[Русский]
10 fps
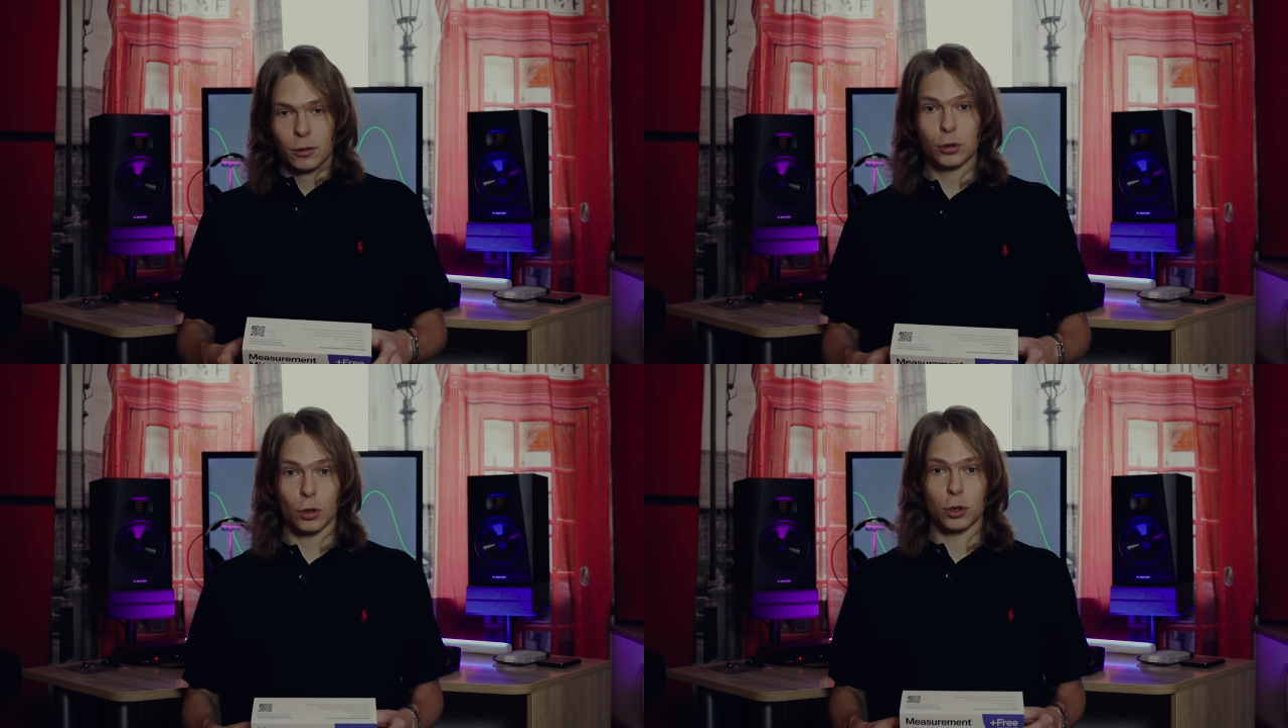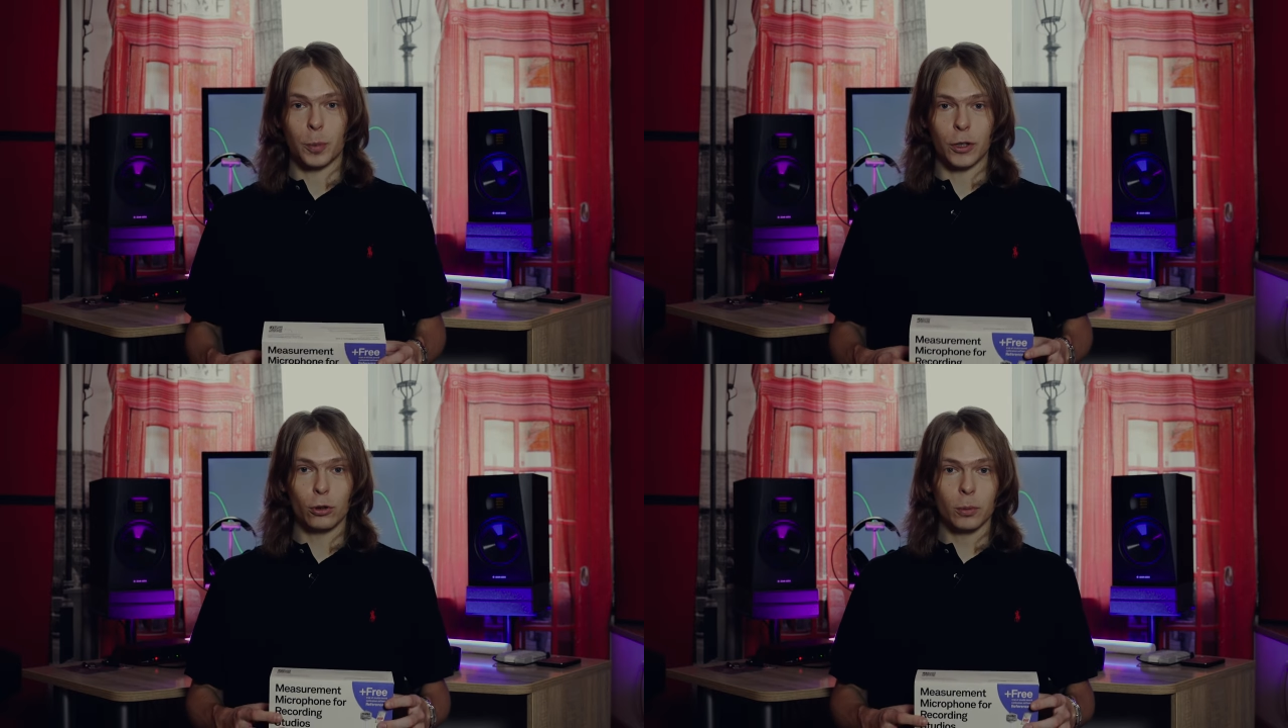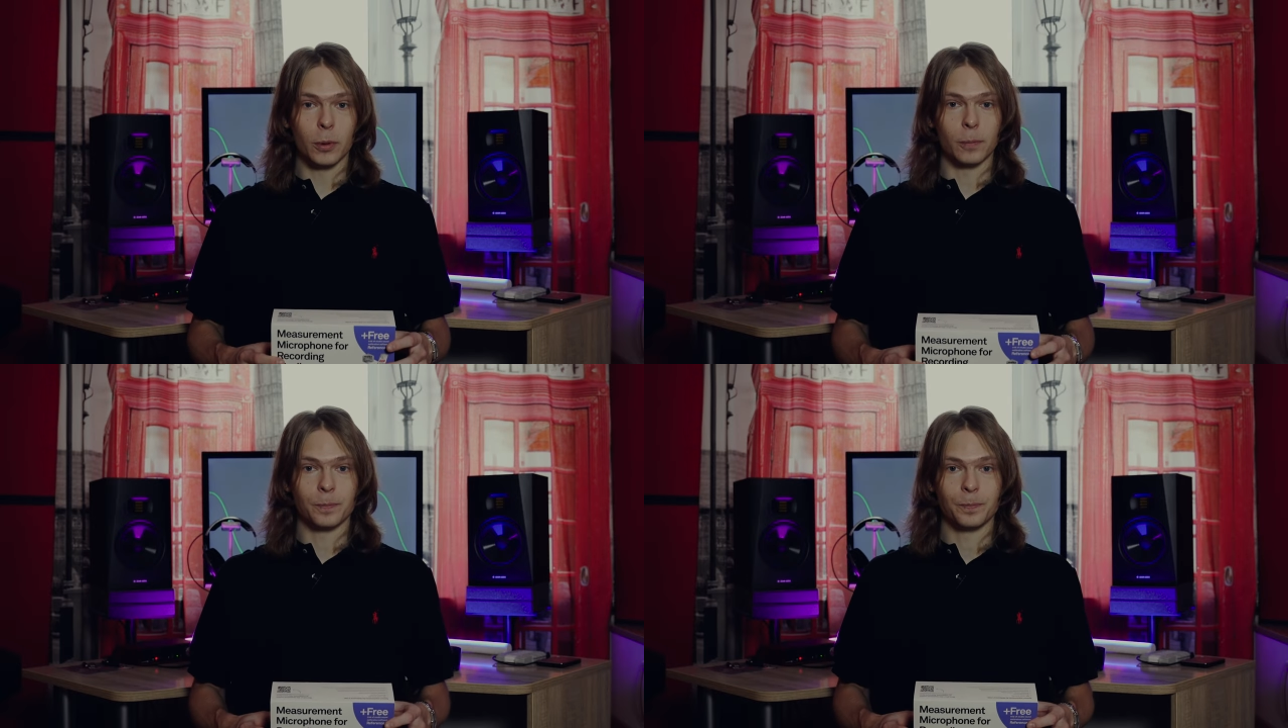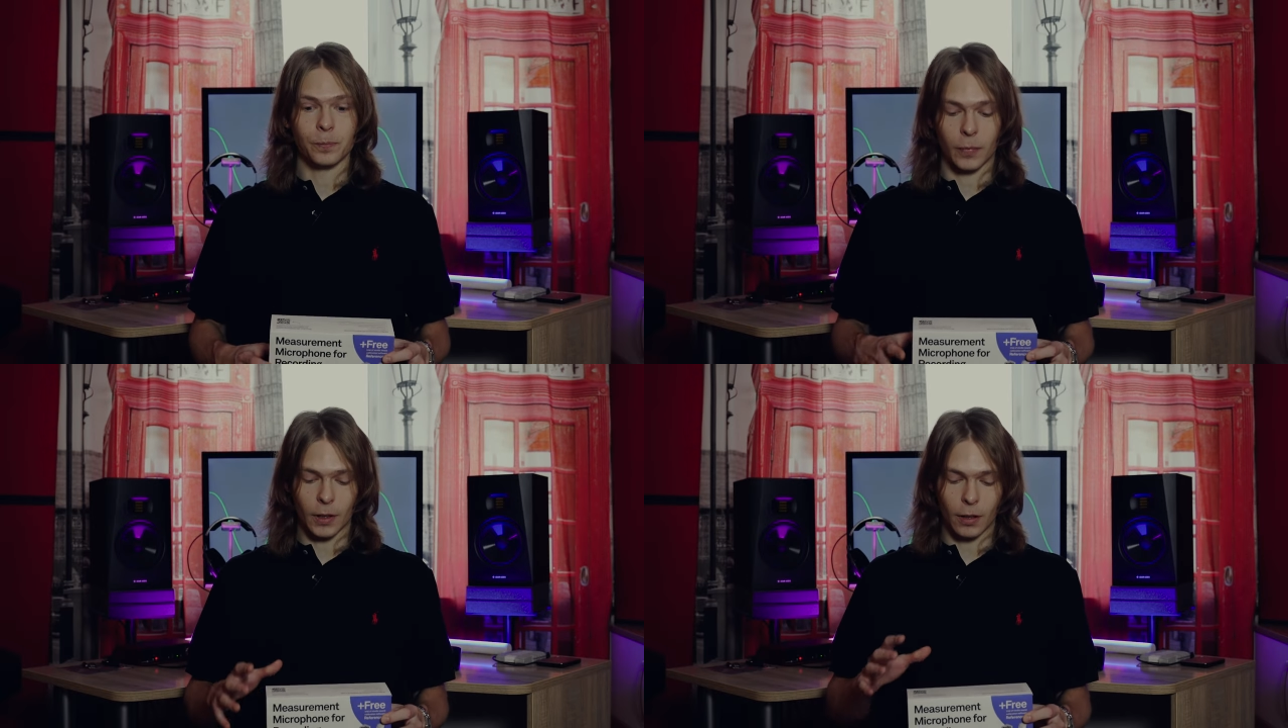Ну что ж, приступим.
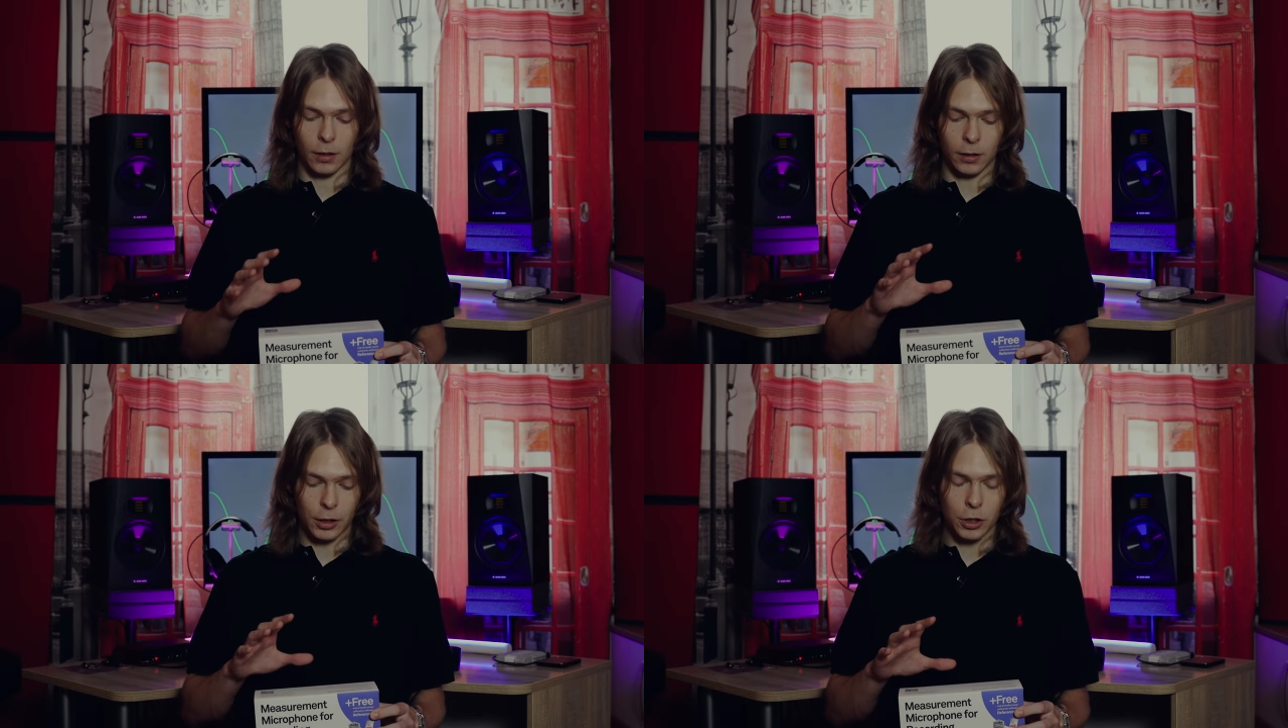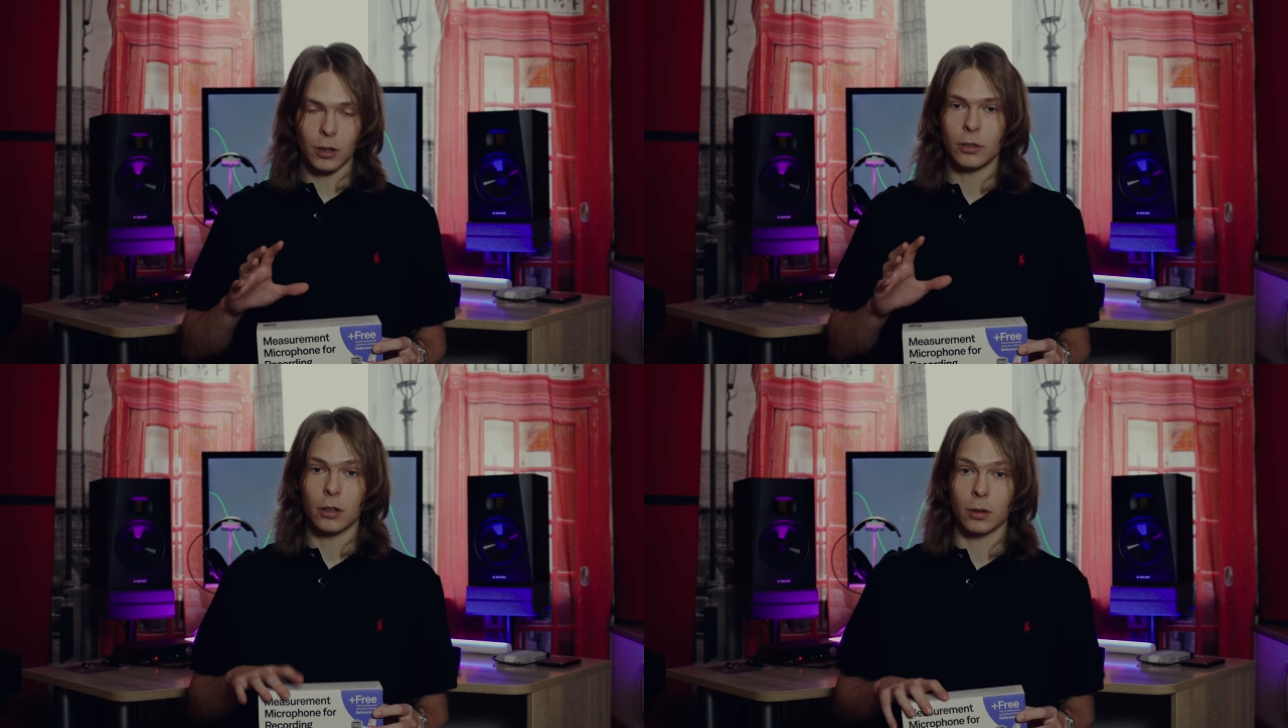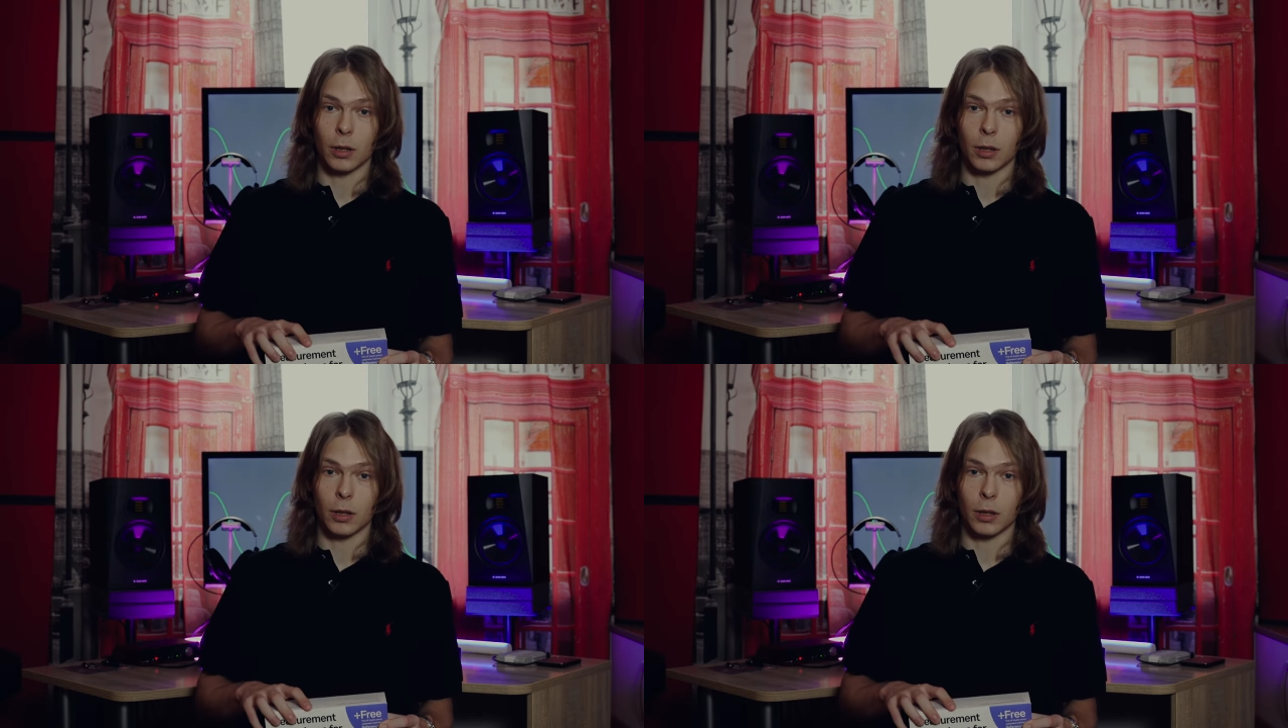Э, для начала делаем